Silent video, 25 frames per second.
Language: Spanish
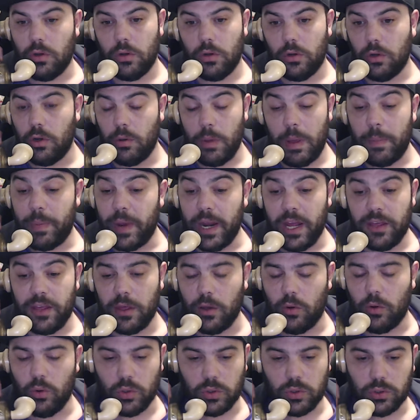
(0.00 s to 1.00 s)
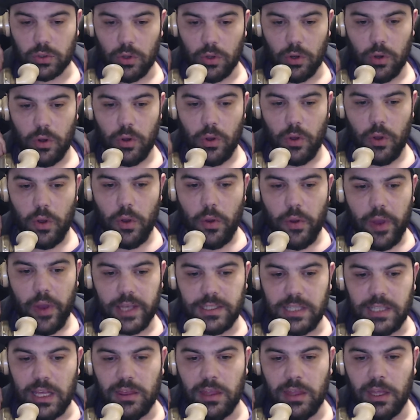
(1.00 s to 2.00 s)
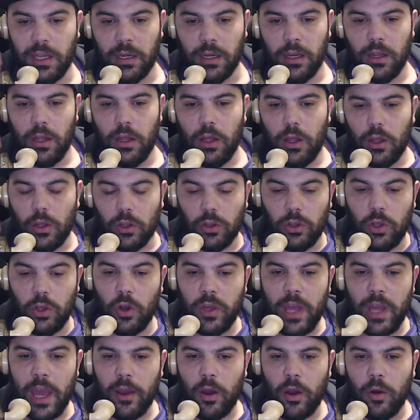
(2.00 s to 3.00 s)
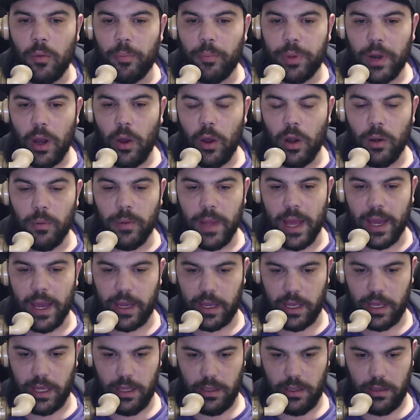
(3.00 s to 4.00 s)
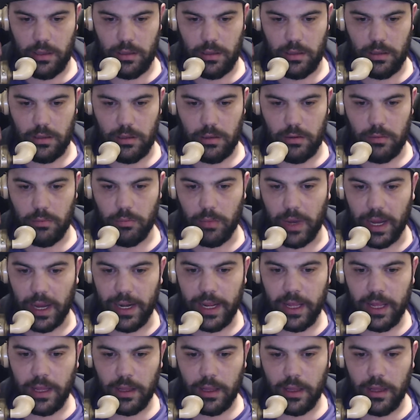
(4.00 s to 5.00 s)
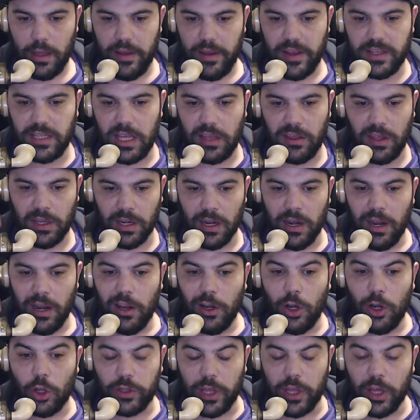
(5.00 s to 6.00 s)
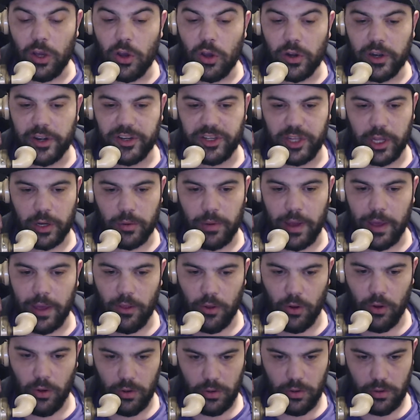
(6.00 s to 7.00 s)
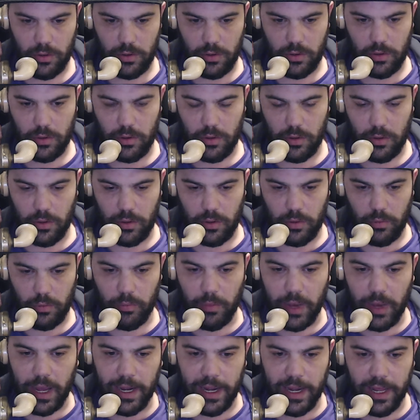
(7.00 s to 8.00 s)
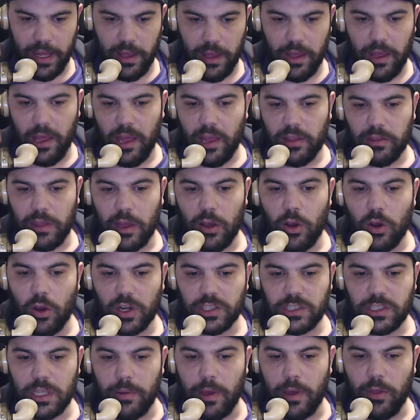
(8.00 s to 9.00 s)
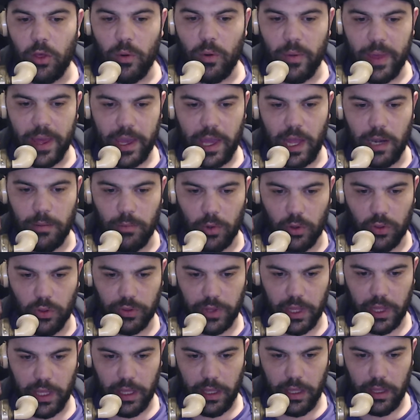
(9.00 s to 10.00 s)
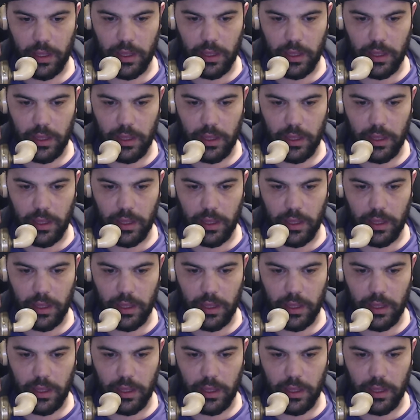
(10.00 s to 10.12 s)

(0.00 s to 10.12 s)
No me parece justo. Es decir, yo ya he comprado el viaje, ¿vale? Es decir, lo tengo reservado. Vale, tengo reservado el viaje al monte.